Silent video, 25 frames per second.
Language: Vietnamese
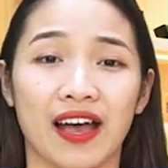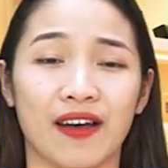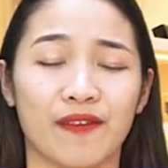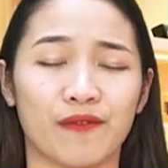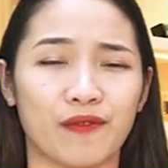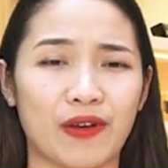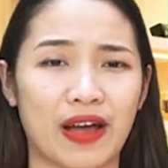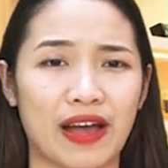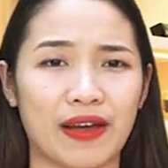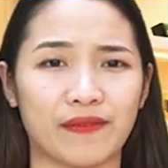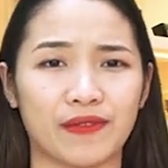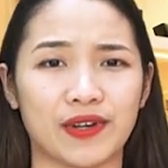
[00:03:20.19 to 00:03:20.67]

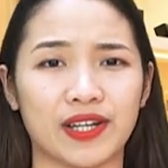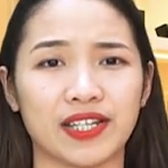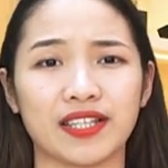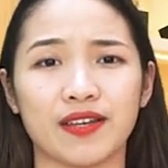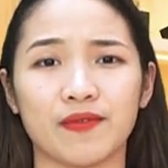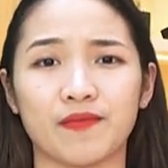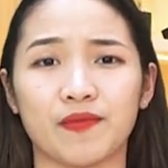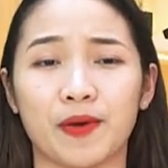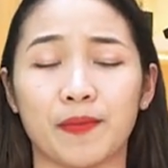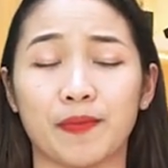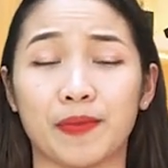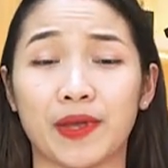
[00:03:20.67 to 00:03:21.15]
Và với
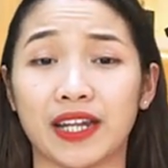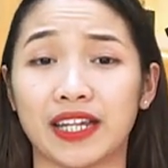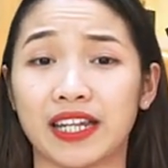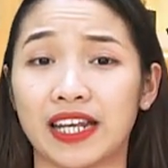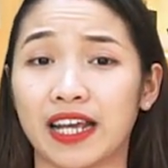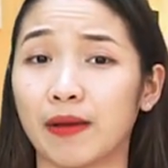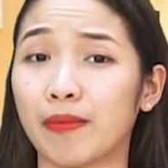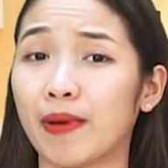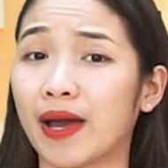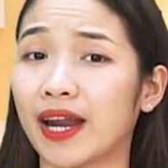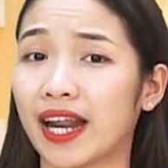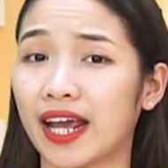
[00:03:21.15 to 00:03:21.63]
sản phẩm này
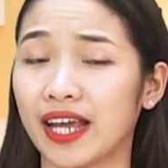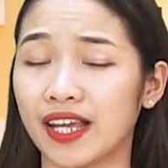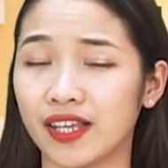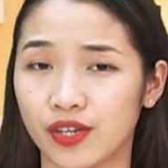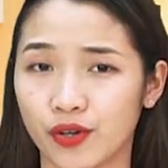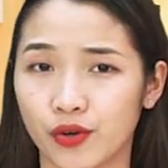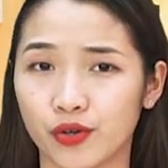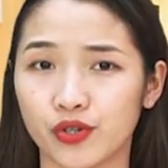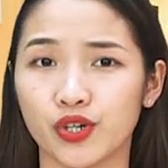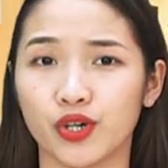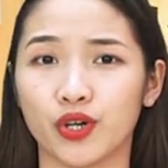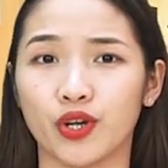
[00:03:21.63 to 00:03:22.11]
thì các bạn hãy
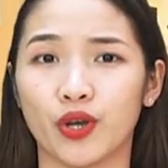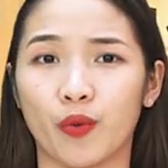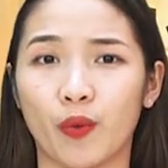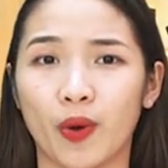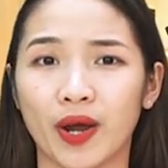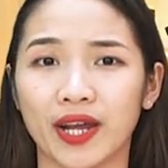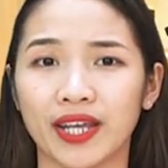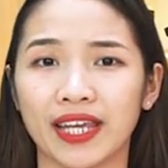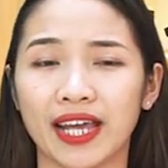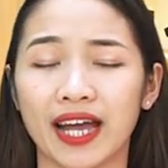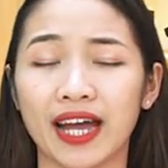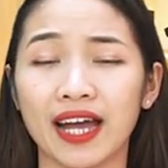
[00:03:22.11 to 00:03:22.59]
nhớ cho Kiều
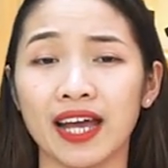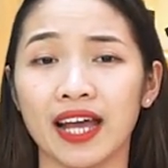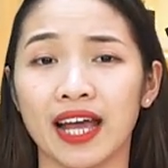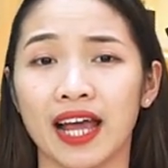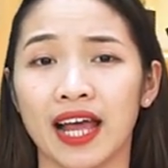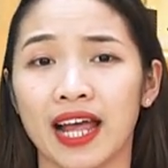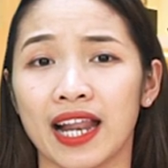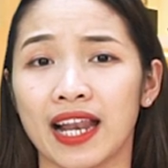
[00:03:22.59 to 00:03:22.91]
Anh nhé,